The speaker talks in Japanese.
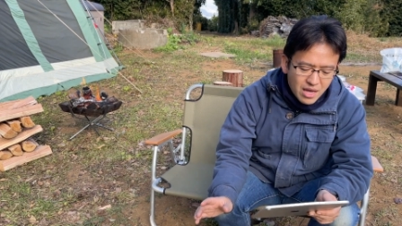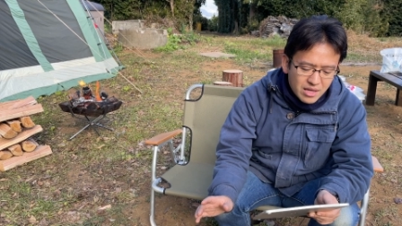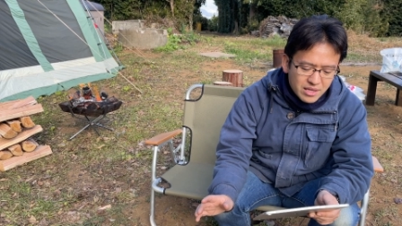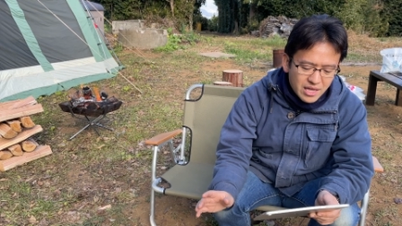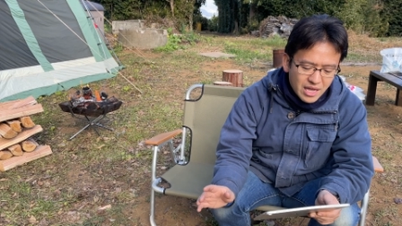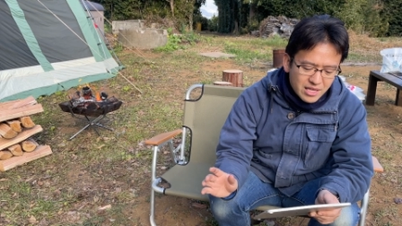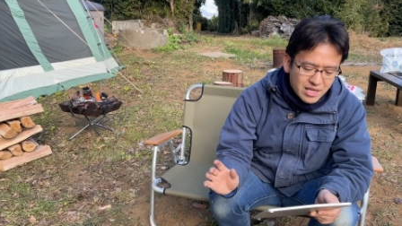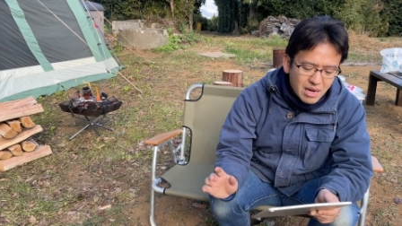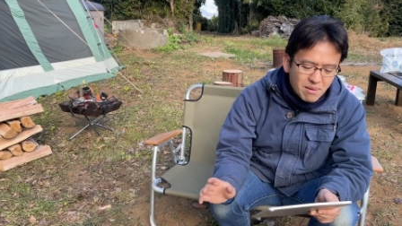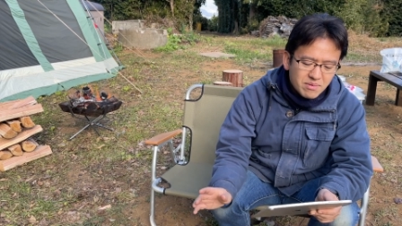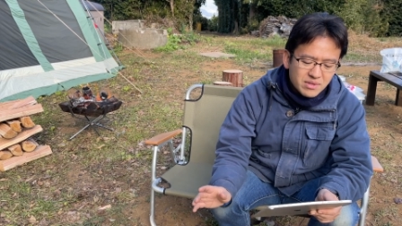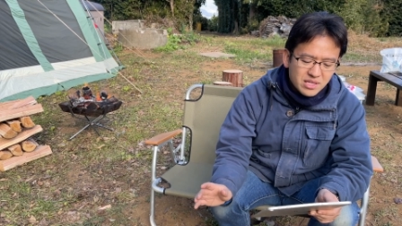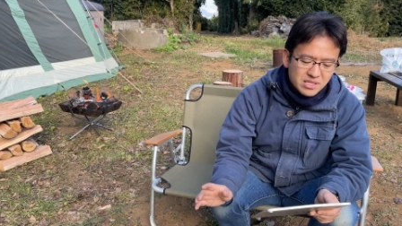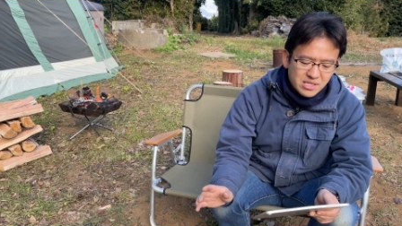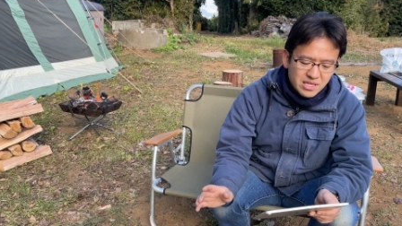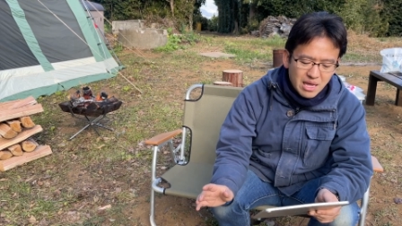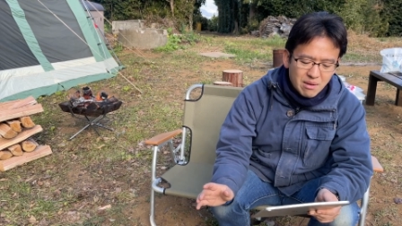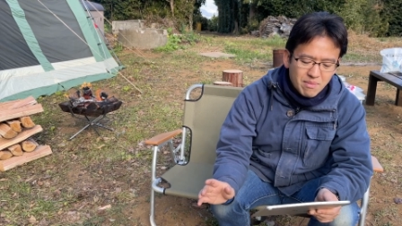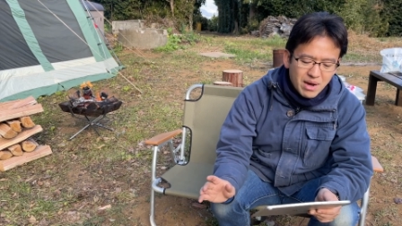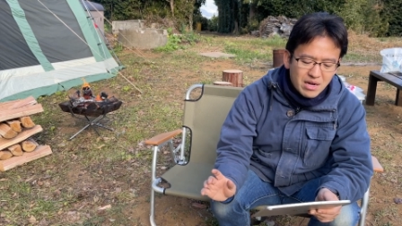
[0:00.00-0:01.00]
で多分で
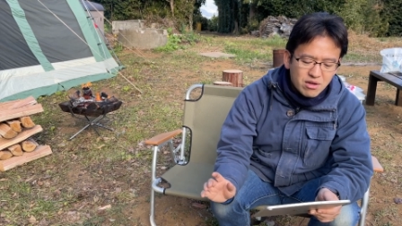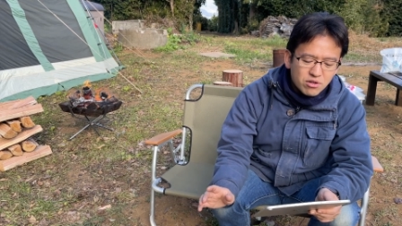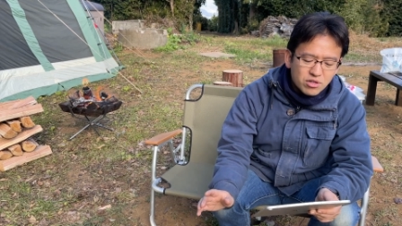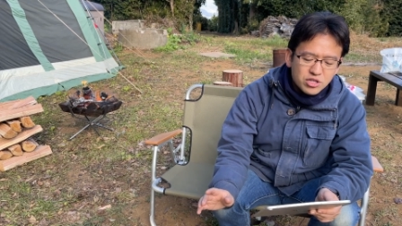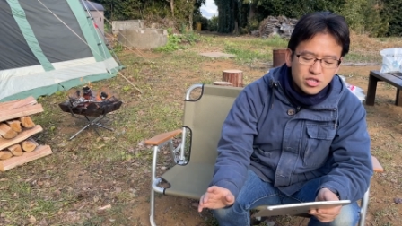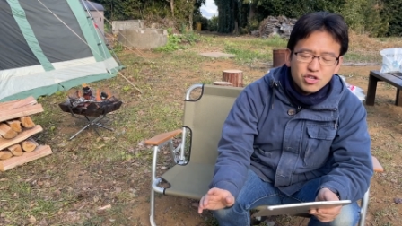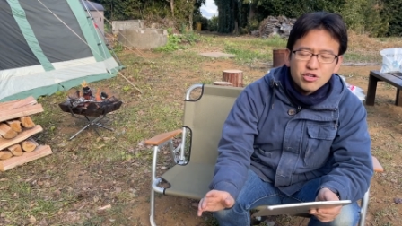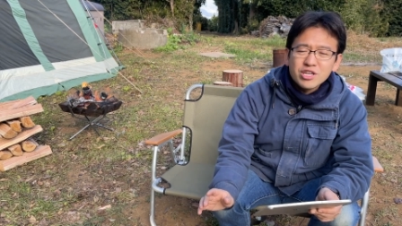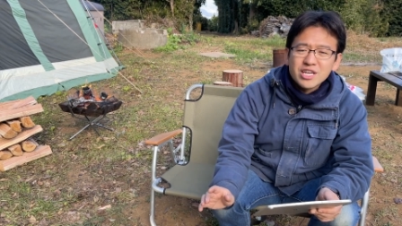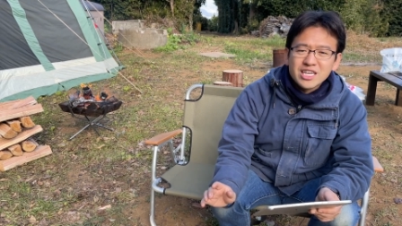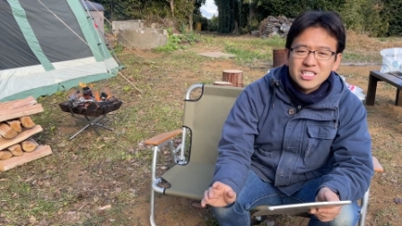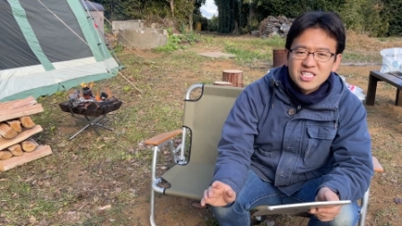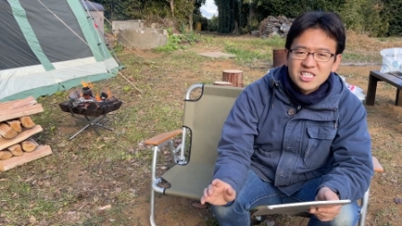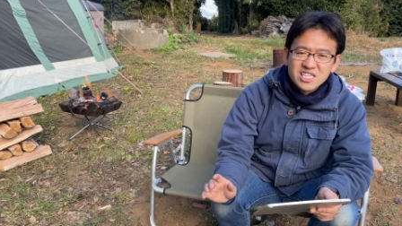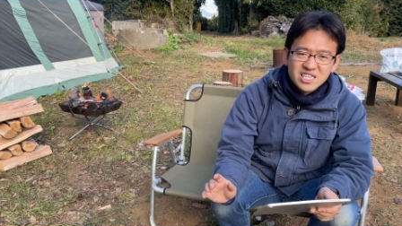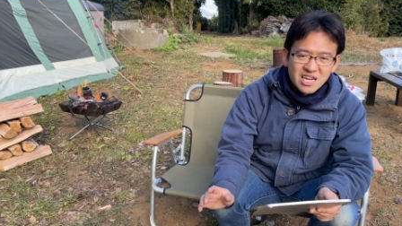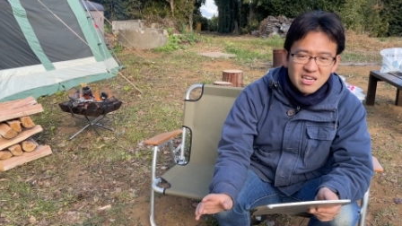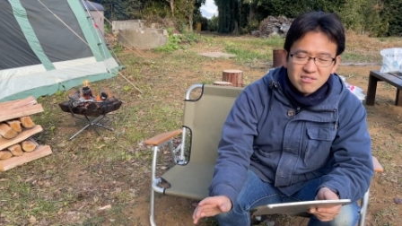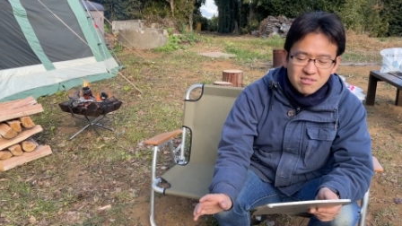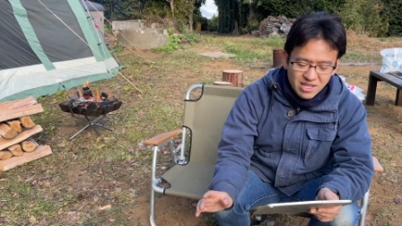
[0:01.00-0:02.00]
すねマグロの種類が
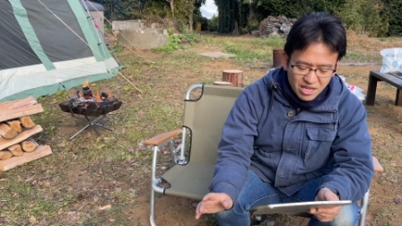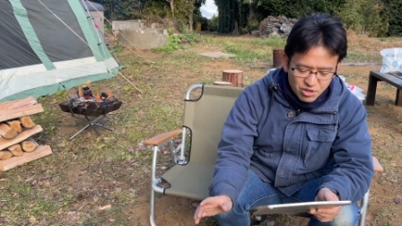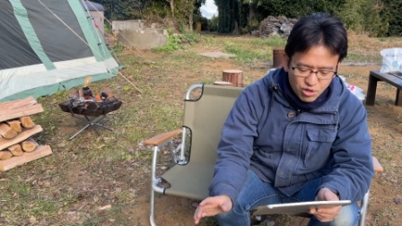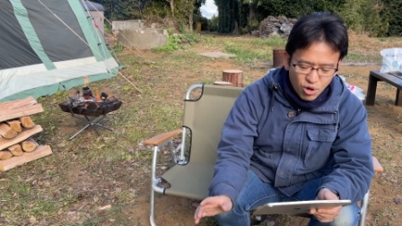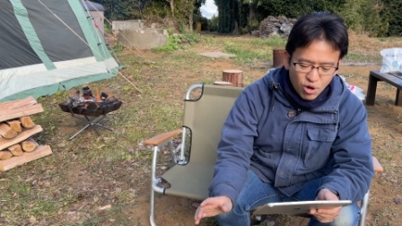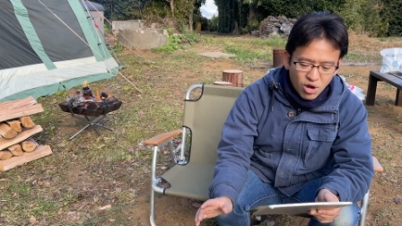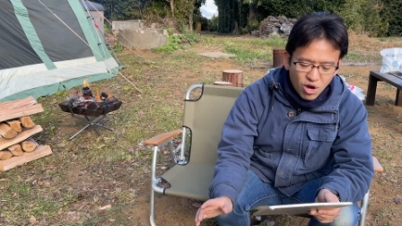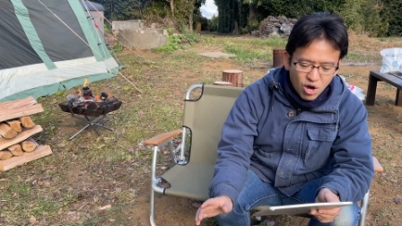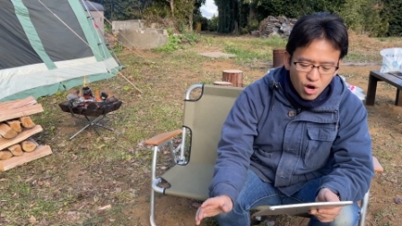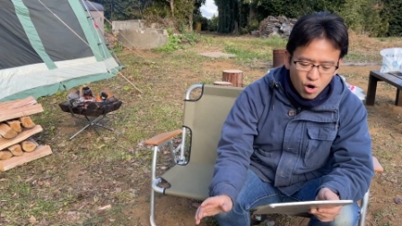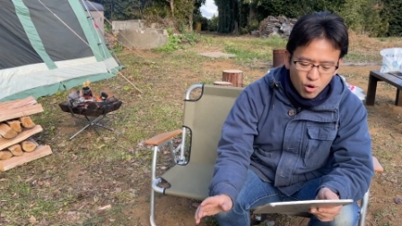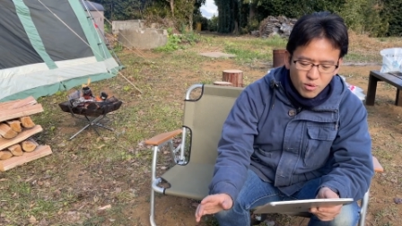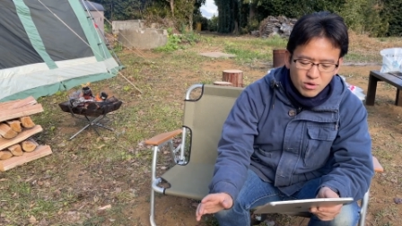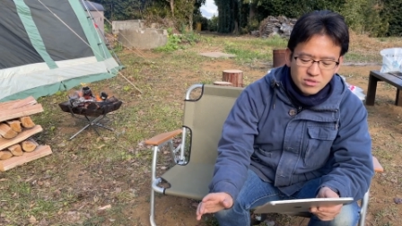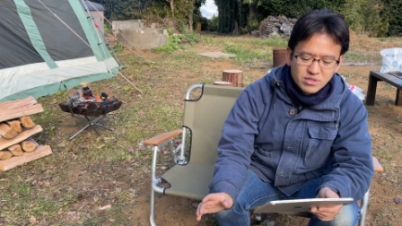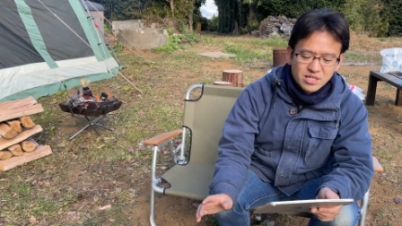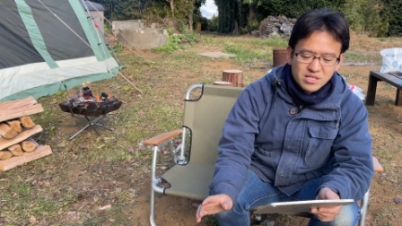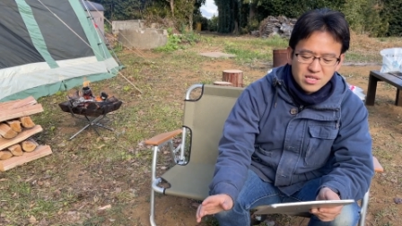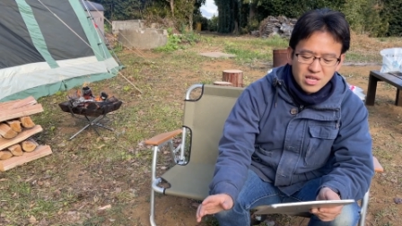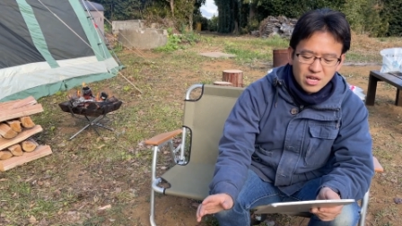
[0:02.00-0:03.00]
違うんだと思
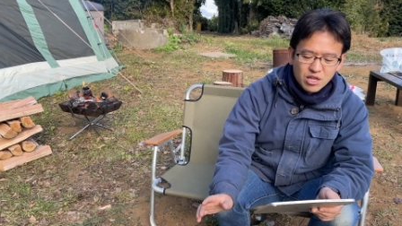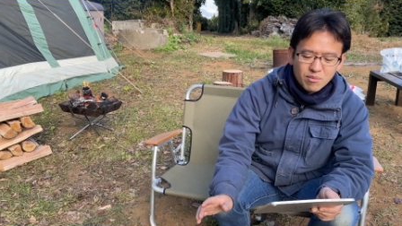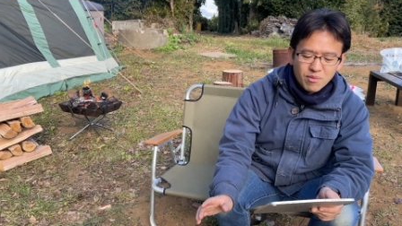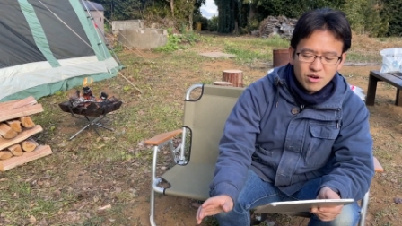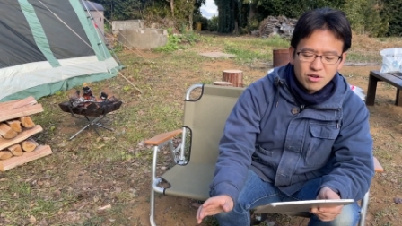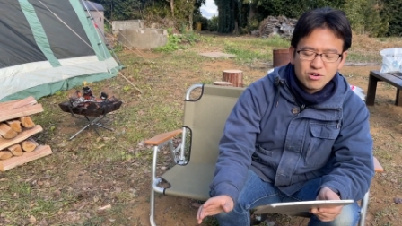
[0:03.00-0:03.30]
うんですけれども、